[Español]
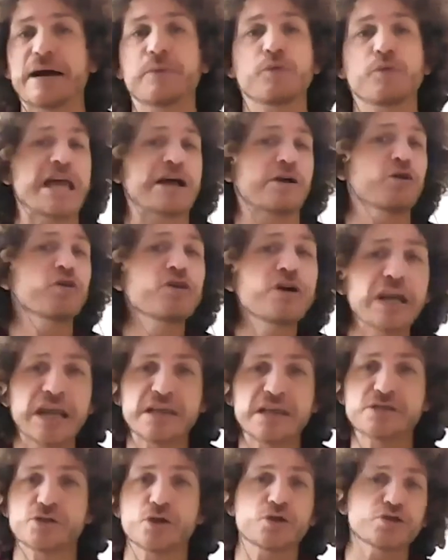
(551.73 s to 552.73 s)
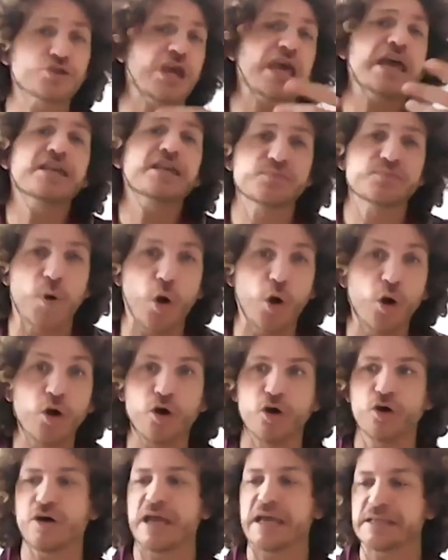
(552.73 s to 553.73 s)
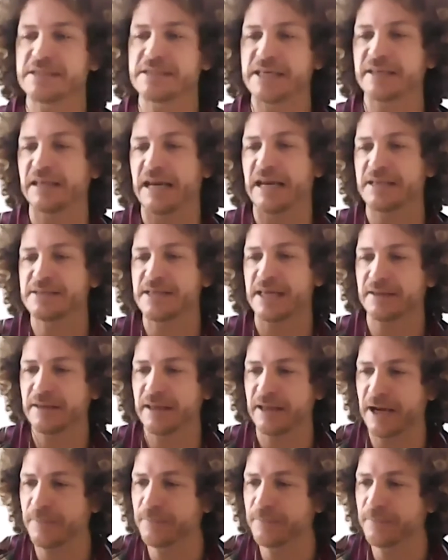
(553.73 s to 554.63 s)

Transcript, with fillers: voy a congresos, expongo, etcétera, etcétera.